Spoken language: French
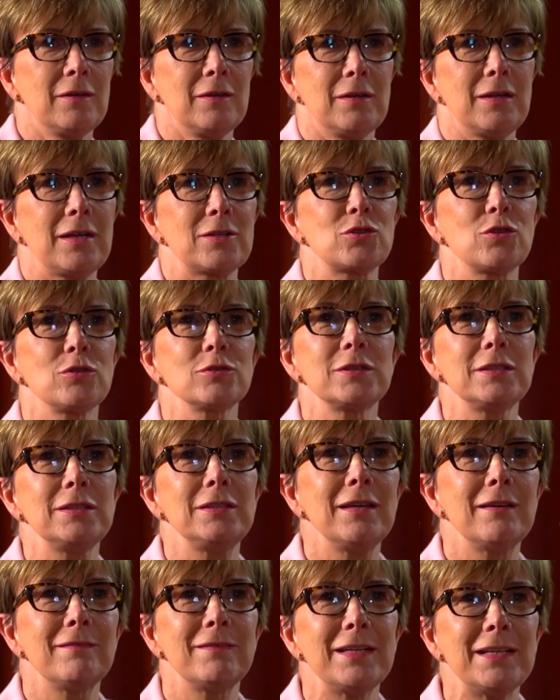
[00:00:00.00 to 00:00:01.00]
la
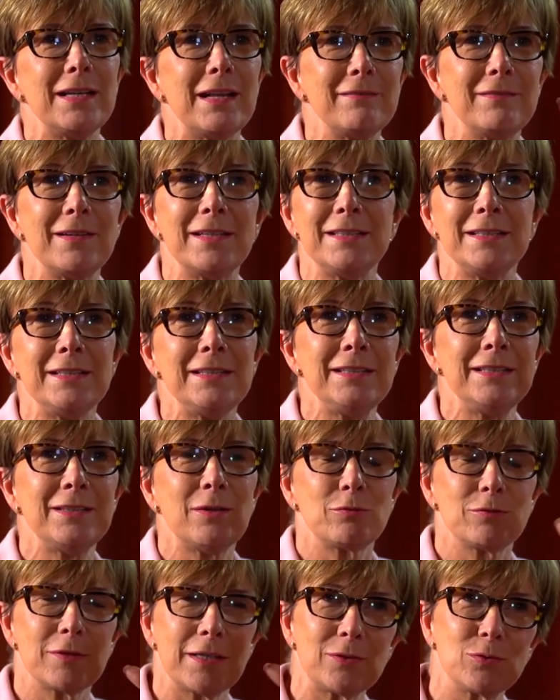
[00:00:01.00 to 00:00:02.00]
chantilly à la vanille,
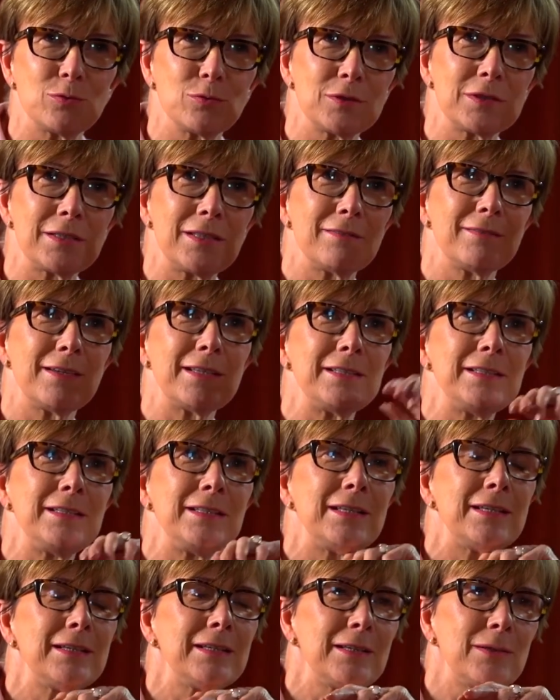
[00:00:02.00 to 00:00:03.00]
enfin tout ce qui est
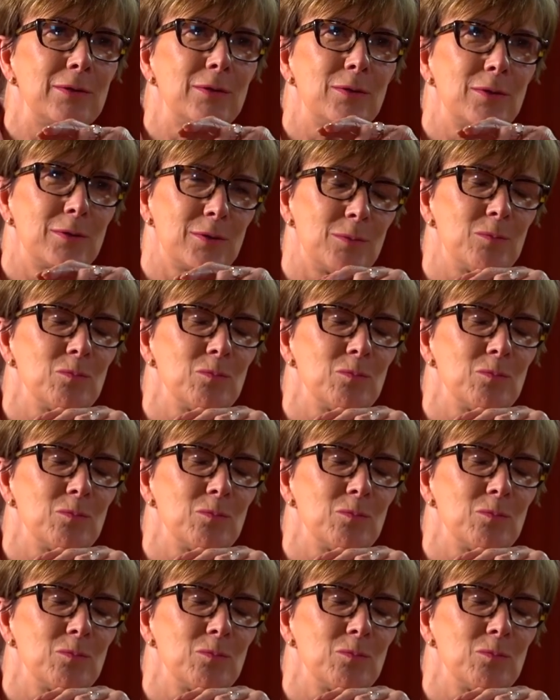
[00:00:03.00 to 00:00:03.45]
vanillé. Euh.